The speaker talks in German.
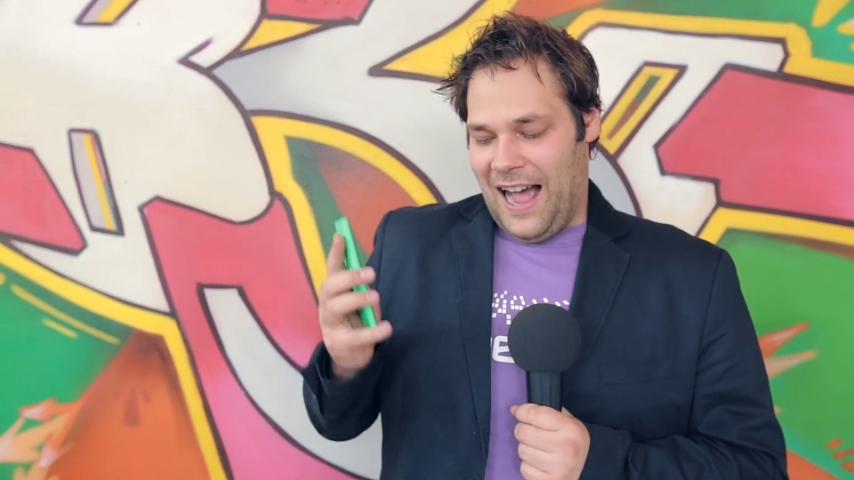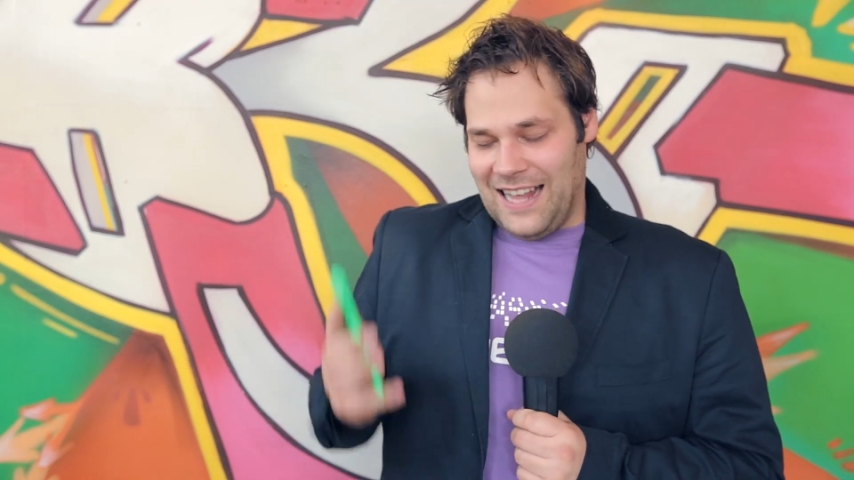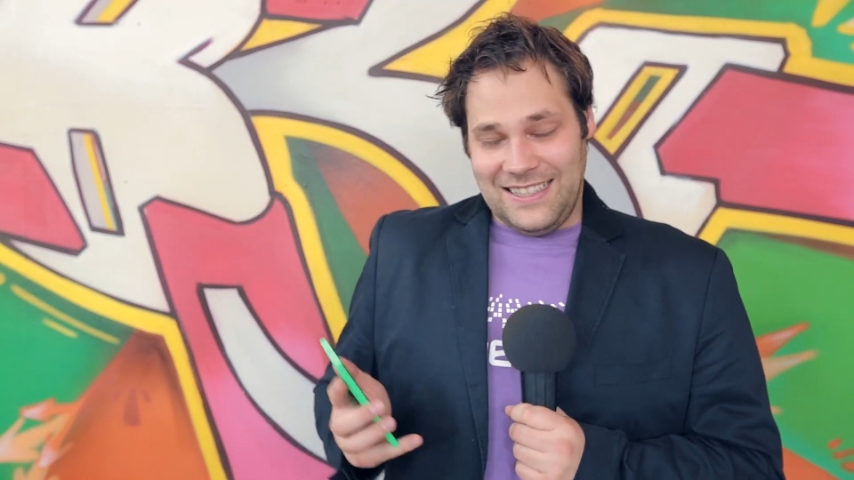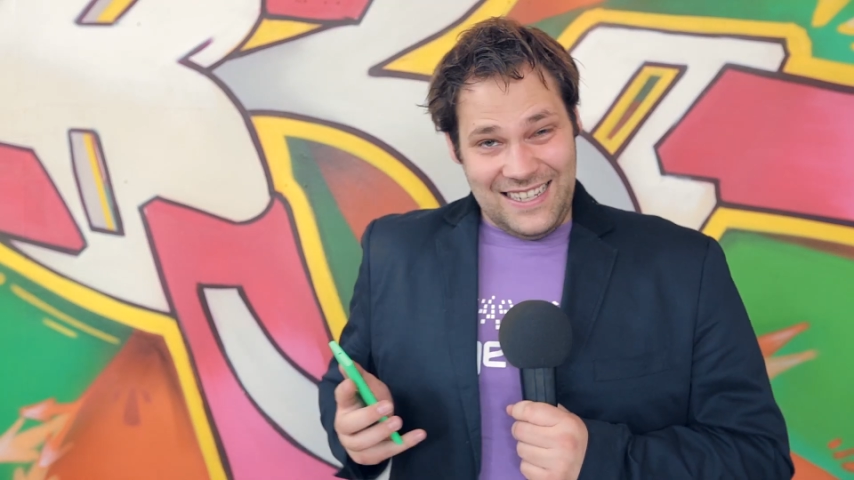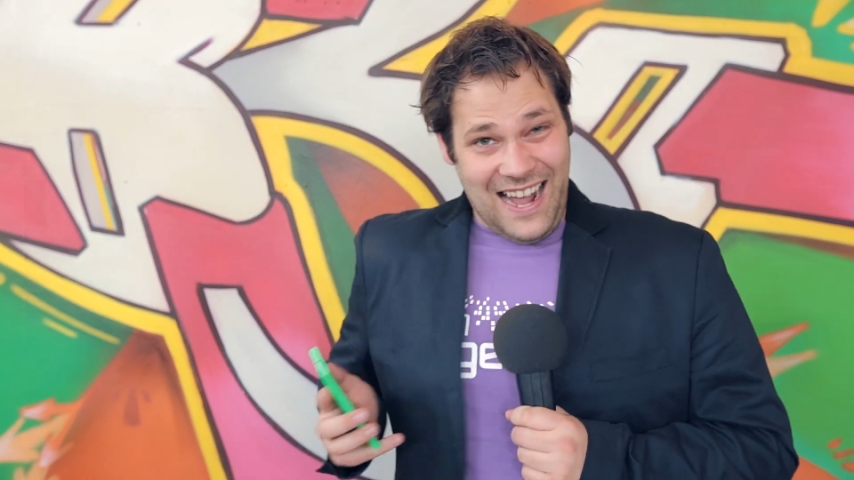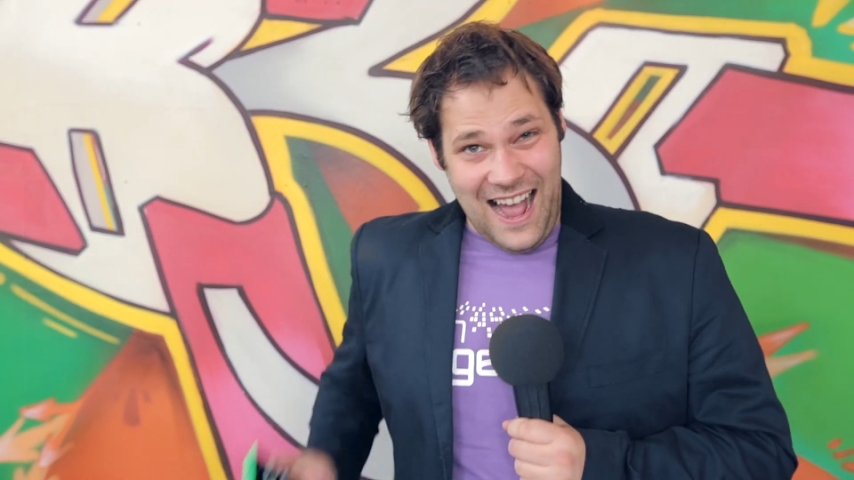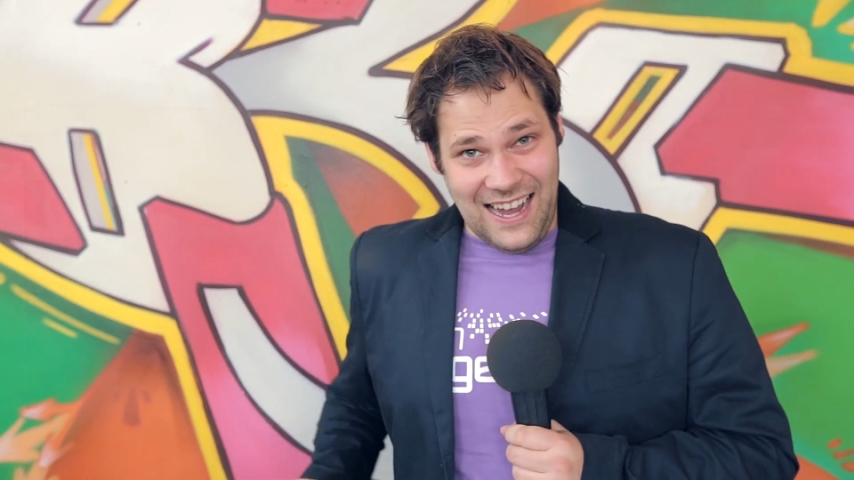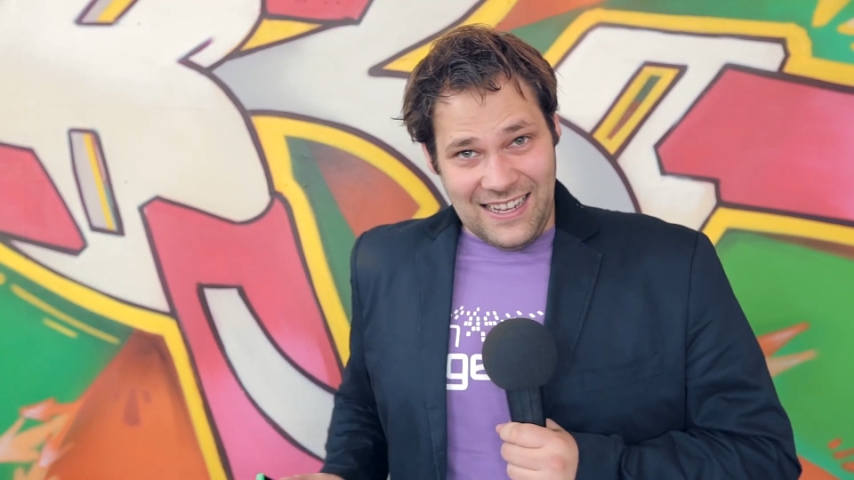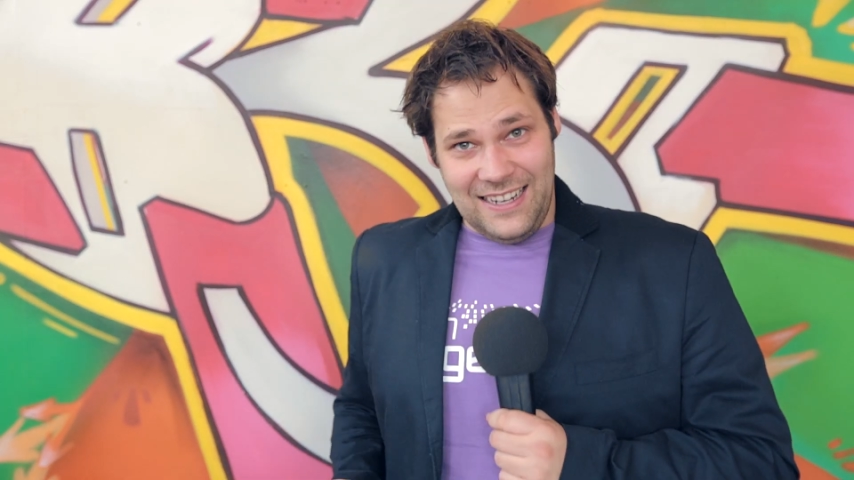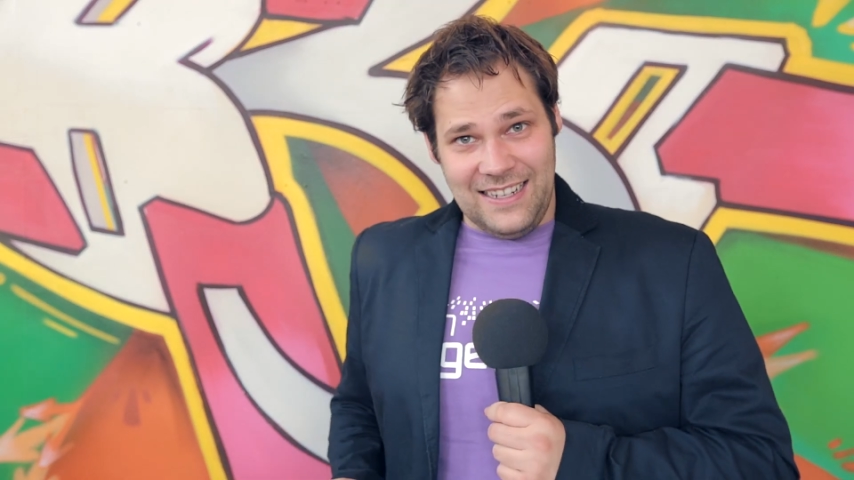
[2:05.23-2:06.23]
Einziger
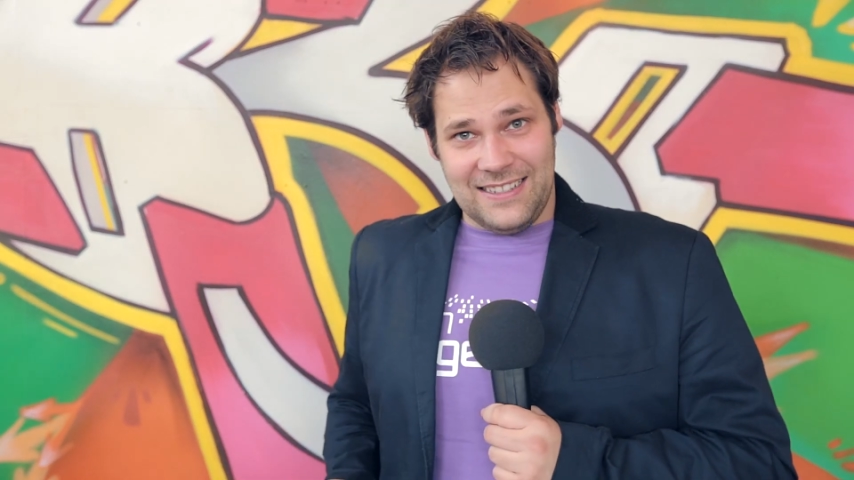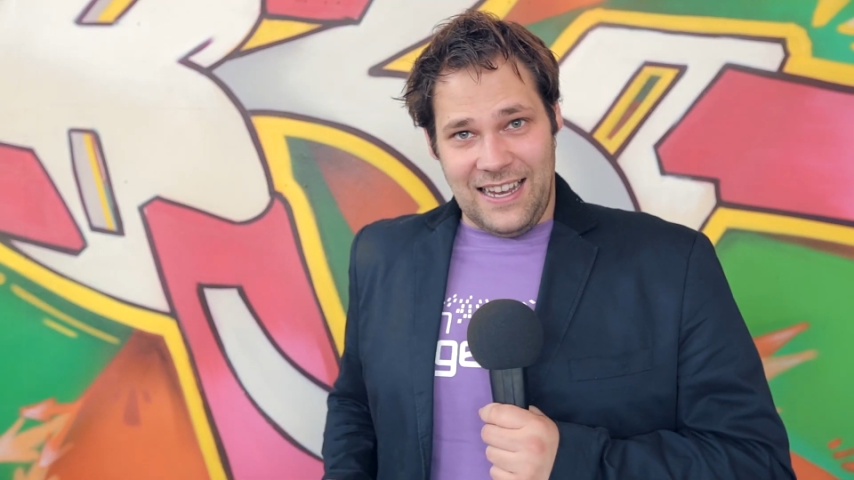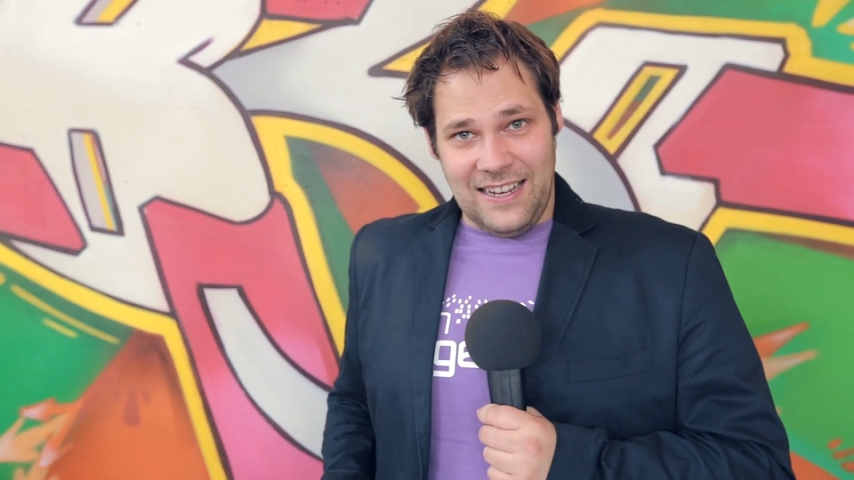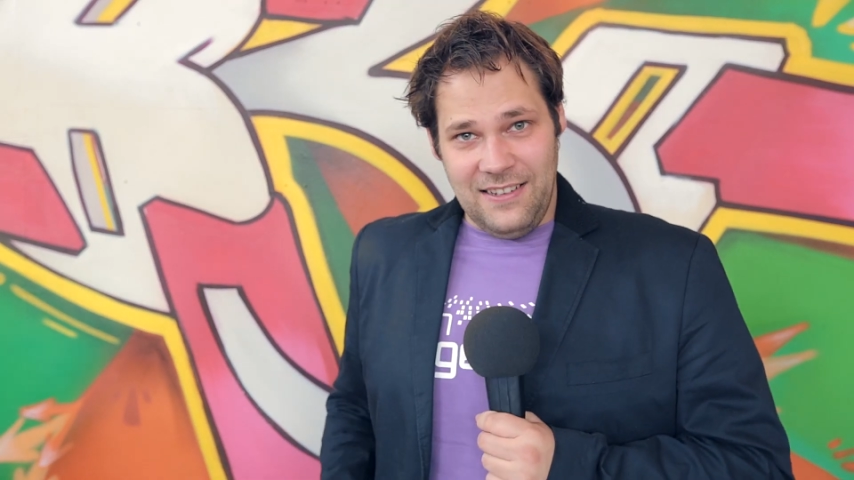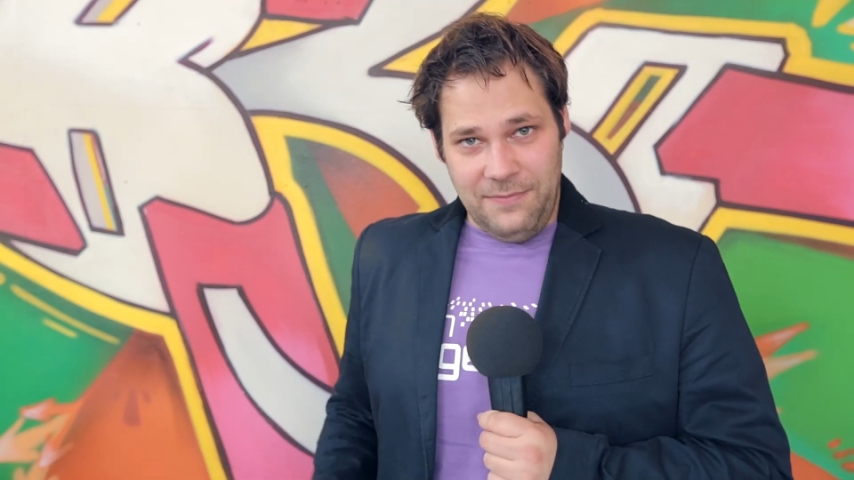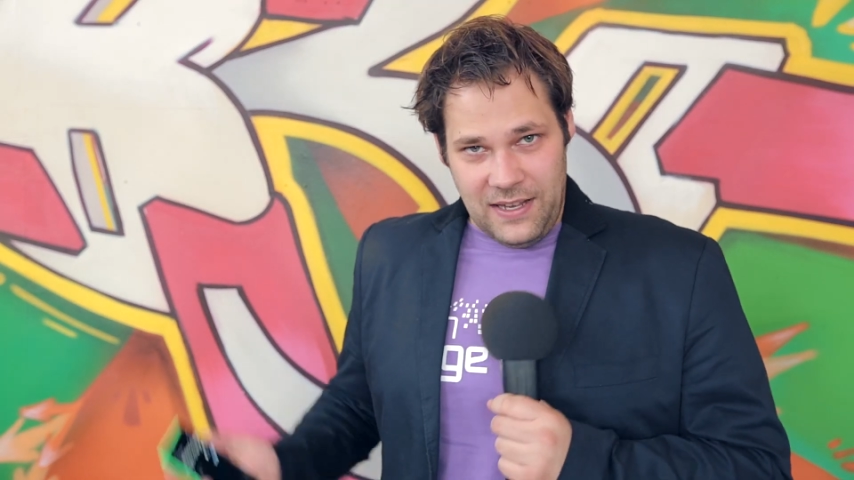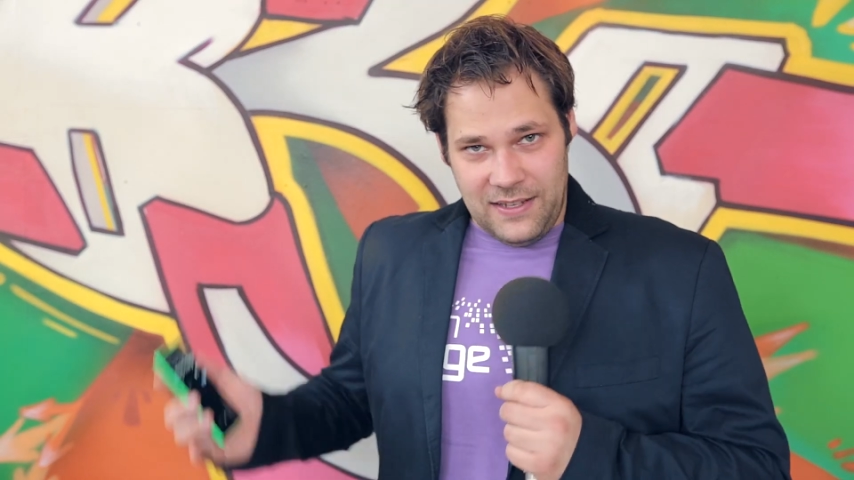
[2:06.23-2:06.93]
Haken an der Sache,